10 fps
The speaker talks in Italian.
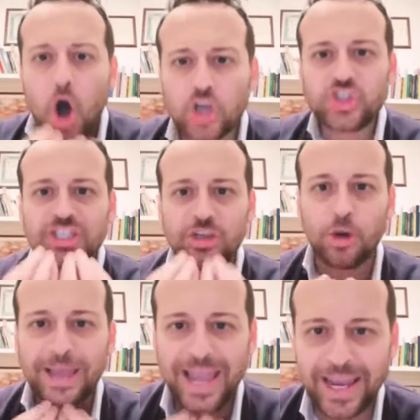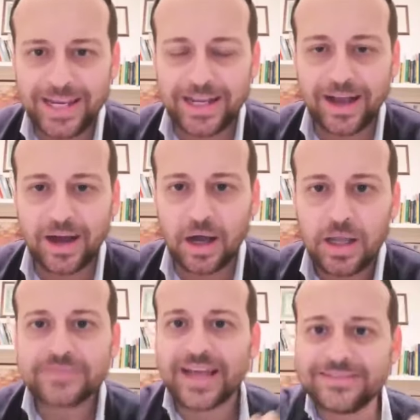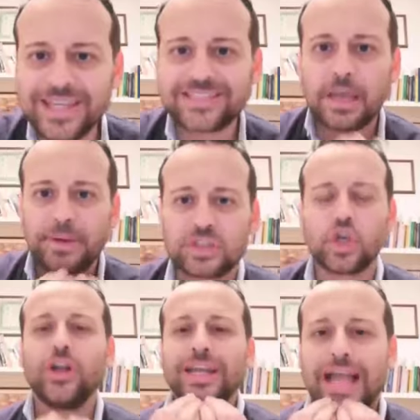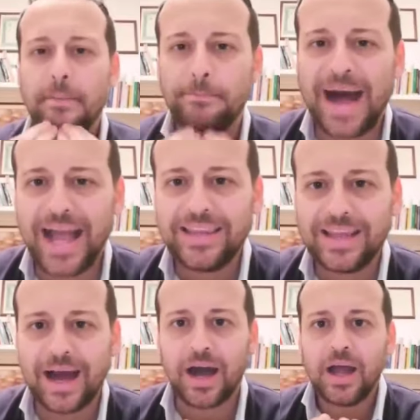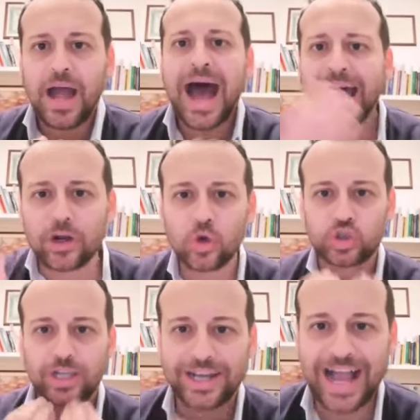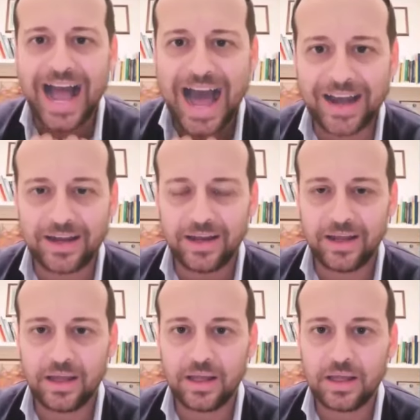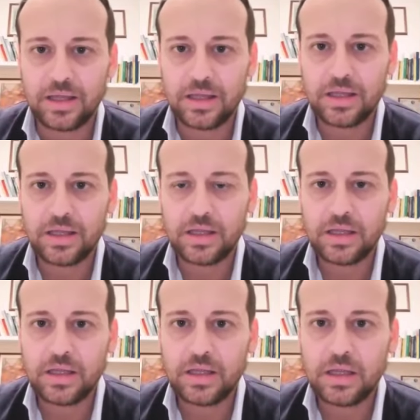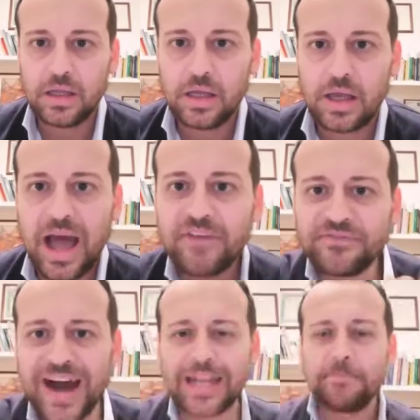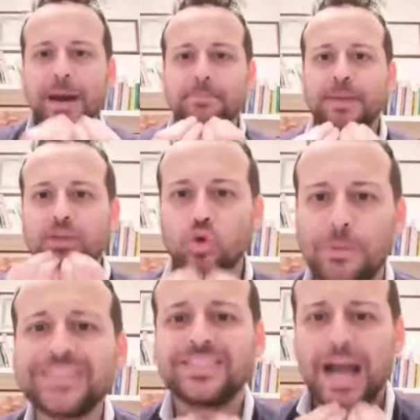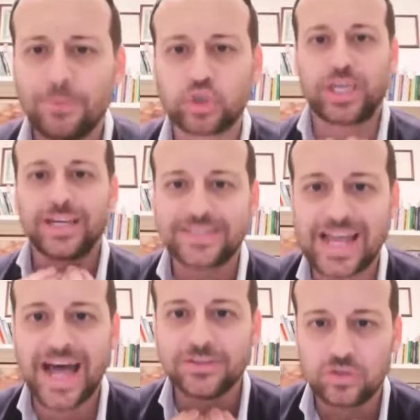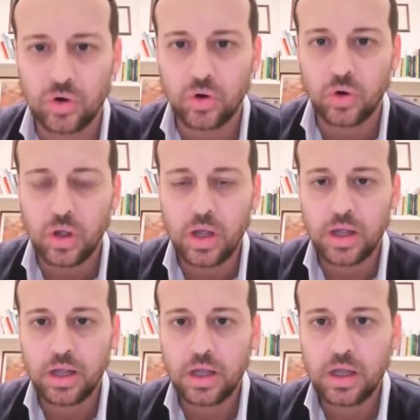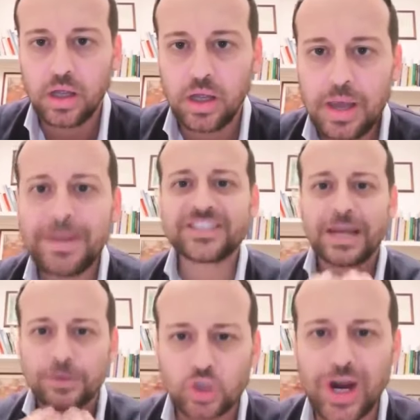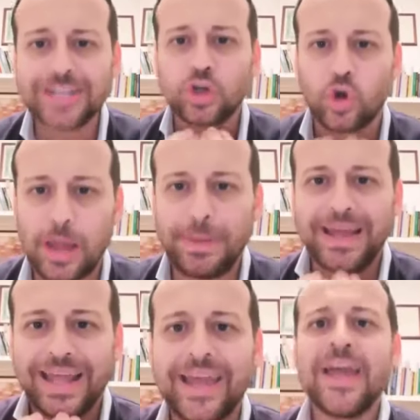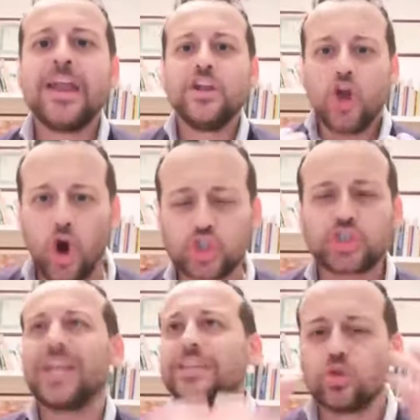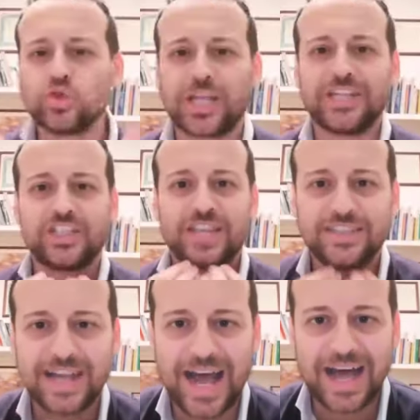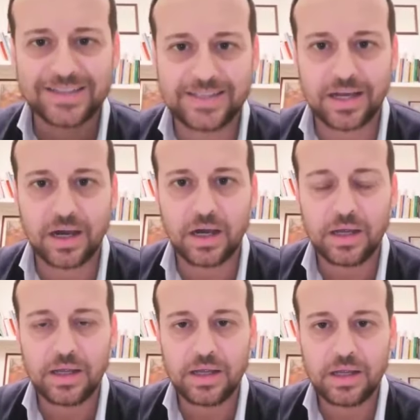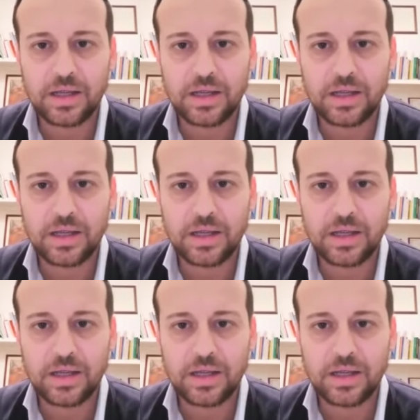Oggi di domenica, tantissime persone in campagna a rostere carne, a fare barbecue, ma stiamo scherzando? Ma stiamo giocando con la pelle nostra e di tutta la cittadinanza.